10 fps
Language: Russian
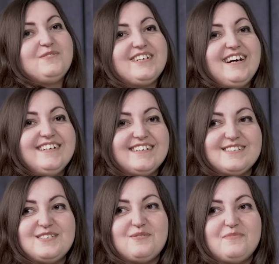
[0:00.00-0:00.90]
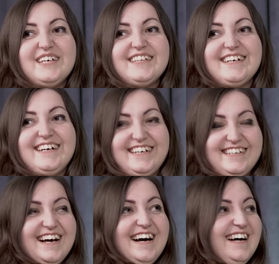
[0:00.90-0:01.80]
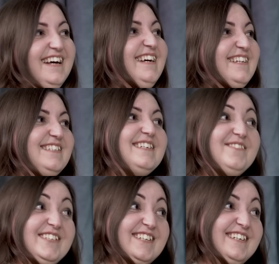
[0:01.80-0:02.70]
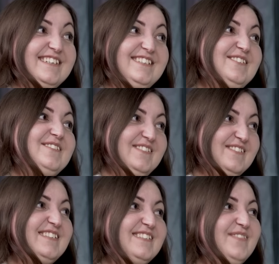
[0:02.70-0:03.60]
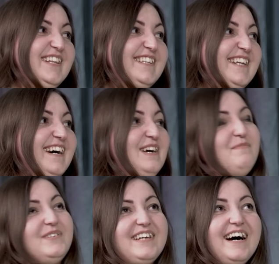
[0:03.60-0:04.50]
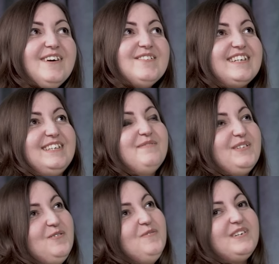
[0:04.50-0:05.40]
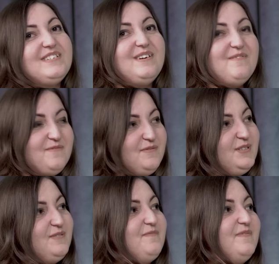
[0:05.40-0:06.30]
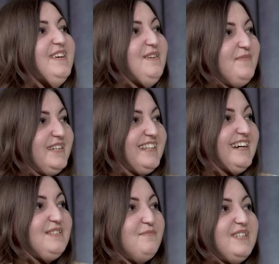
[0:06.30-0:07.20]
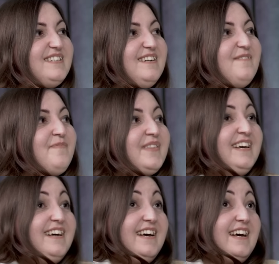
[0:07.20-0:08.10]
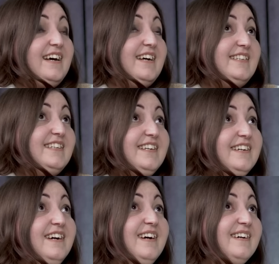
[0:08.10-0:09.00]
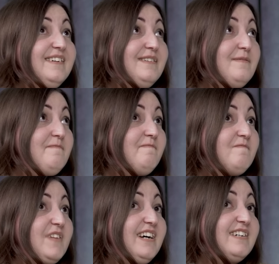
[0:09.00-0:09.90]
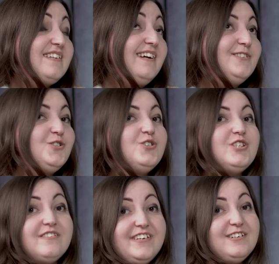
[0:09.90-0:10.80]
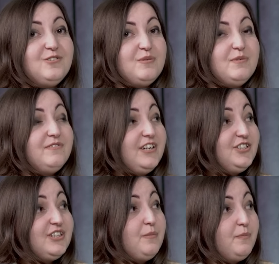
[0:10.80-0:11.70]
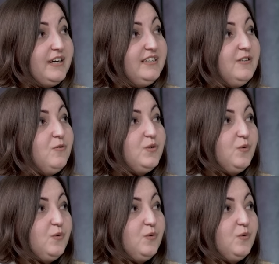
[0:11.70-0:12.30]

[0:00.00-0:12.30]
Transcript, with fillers: музыкальных инструментах, и а я, девочка еще молодая, пытаюсь каким-то образом, в общем, передать мысль. Торгнуться. Э, и эм, оказалось, что человек, который был в нашей компании, он